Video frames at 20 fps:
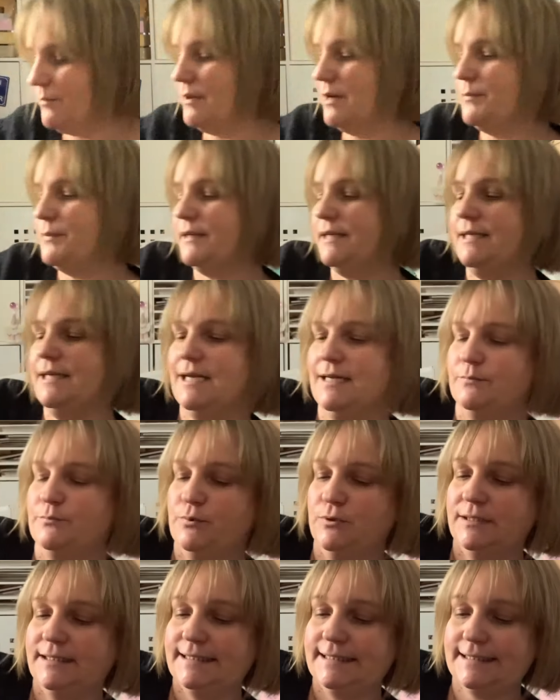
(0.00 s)
m'a pris un
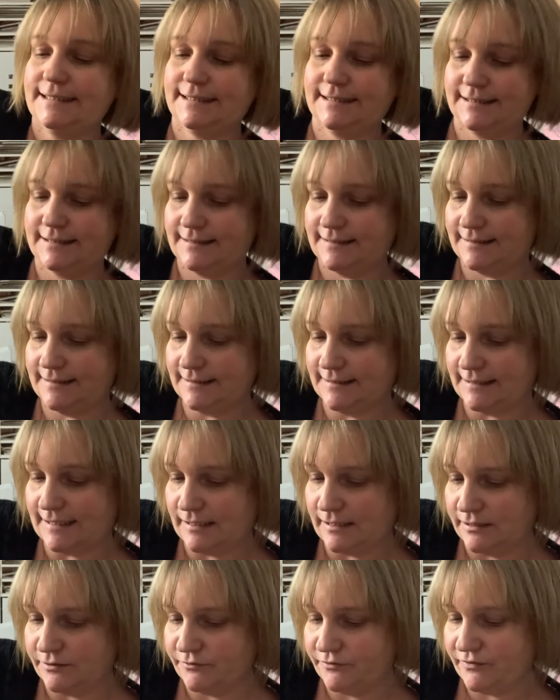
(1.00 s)
petit thé
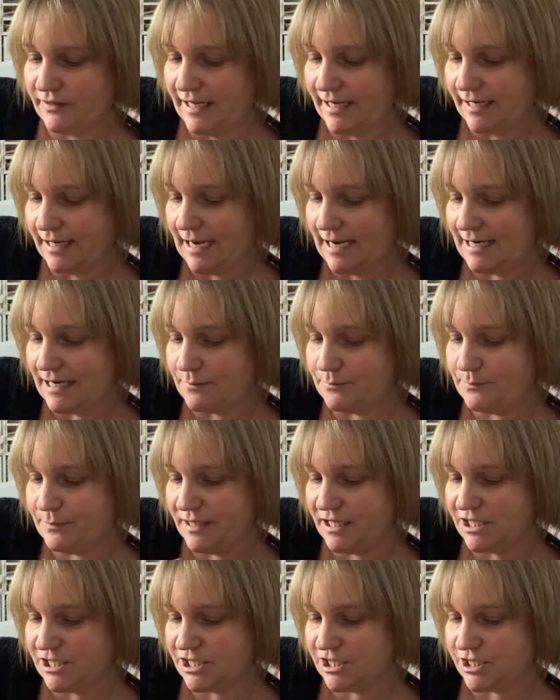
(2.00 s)
vert à la
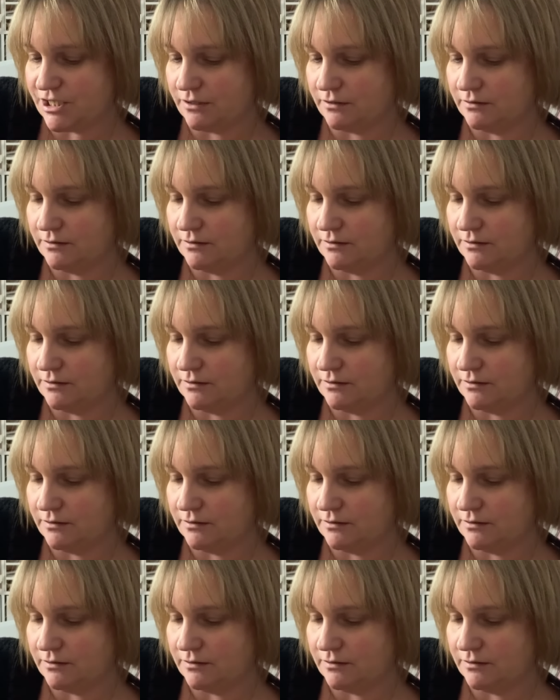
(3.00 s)
pêche.